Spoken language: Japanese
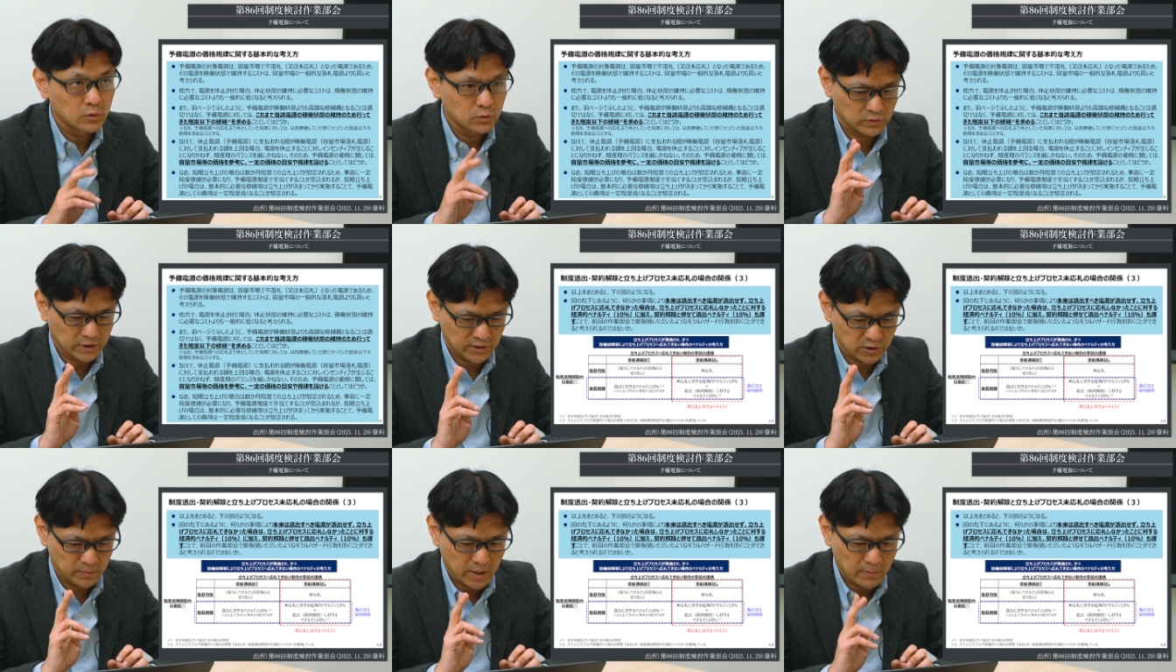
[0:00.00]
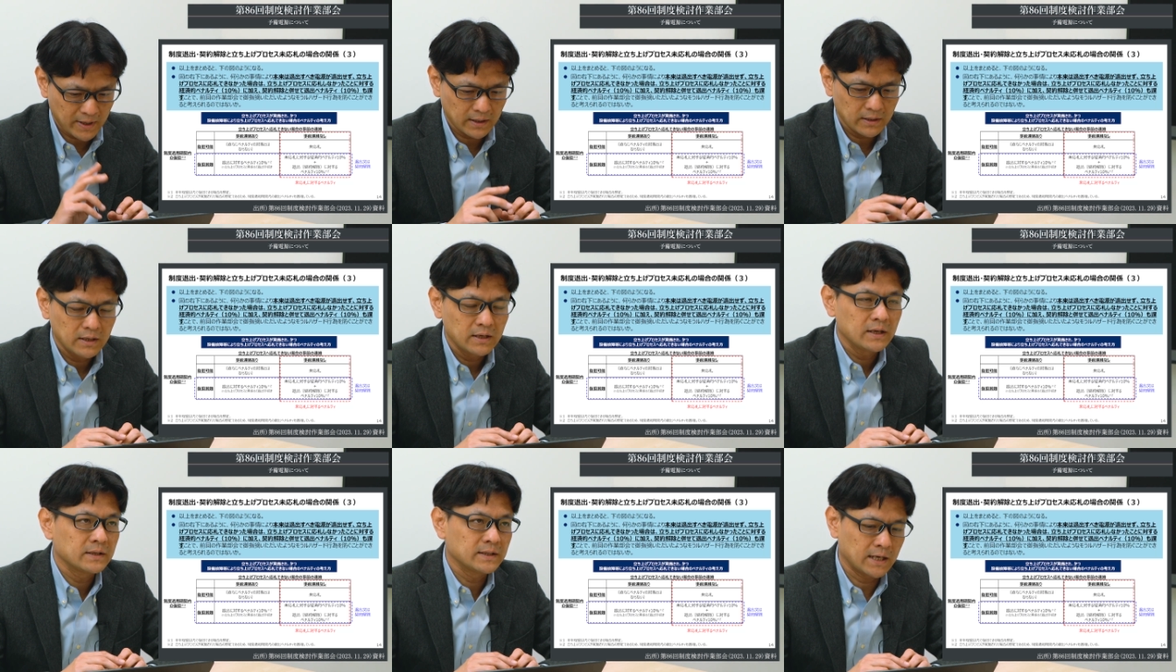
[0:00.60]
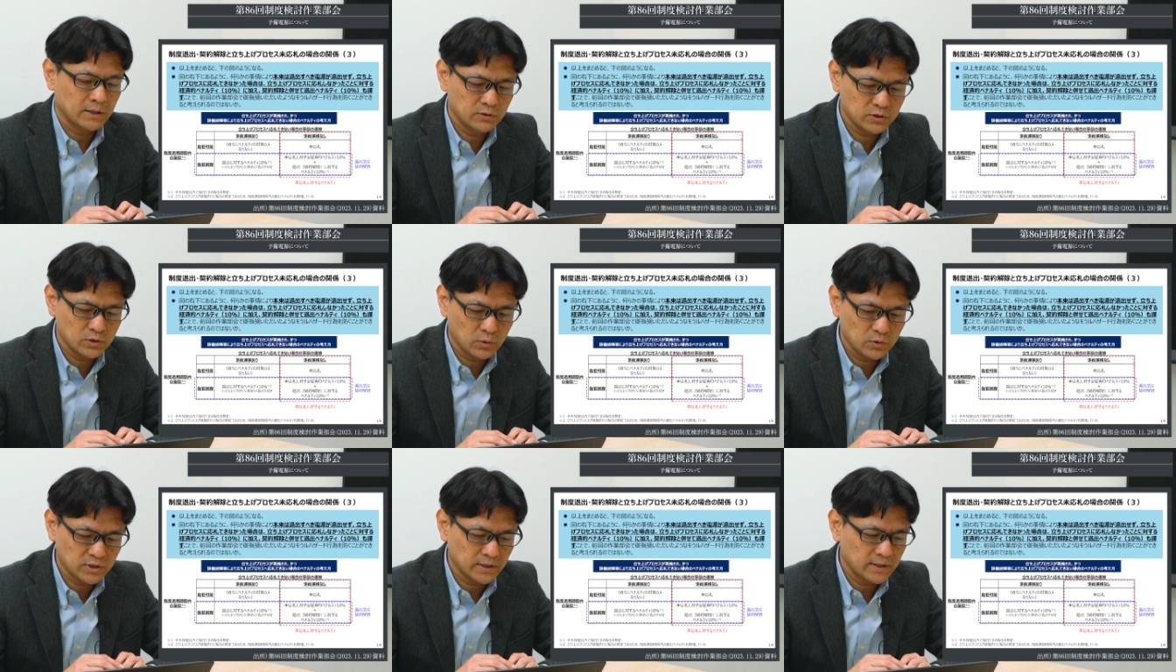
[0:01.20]
ふたつめは、約
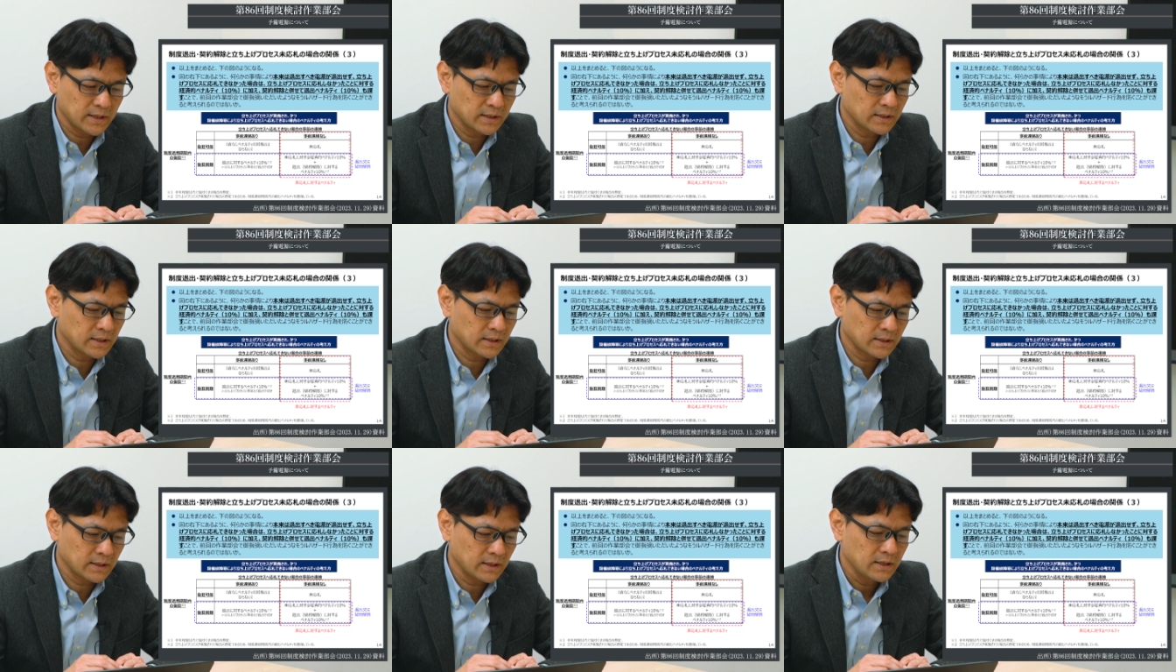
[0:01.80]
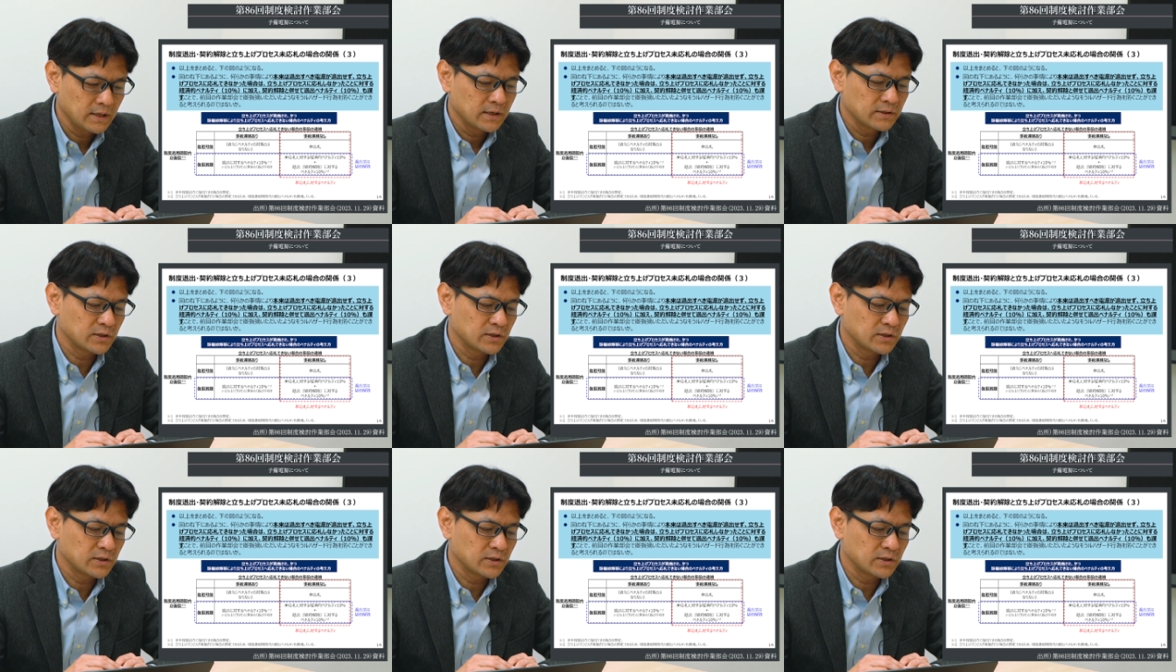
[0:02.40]
定した電源が